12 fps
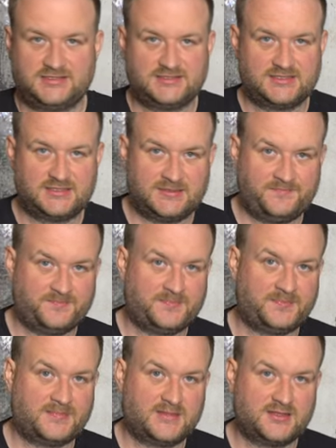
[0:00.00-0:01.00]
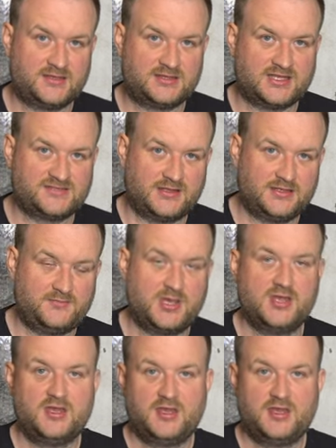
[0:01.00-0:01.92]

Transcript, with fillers: z mm, tak zwanym